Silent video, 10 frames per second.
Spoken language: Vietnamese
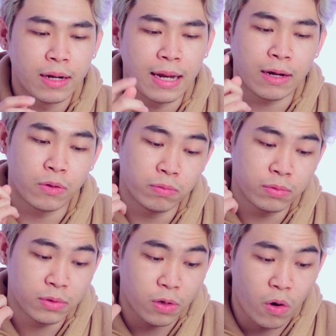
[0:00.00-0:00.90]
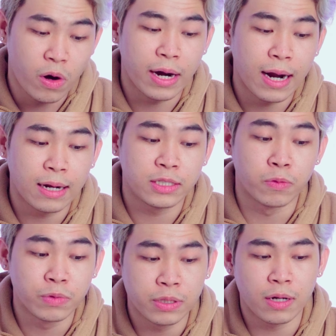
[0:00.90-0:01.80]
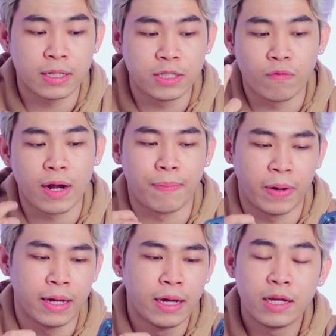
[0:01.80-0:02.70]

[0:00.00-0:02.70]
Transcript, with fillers: là cũng có khả năng là chống xước này, chống va đập này.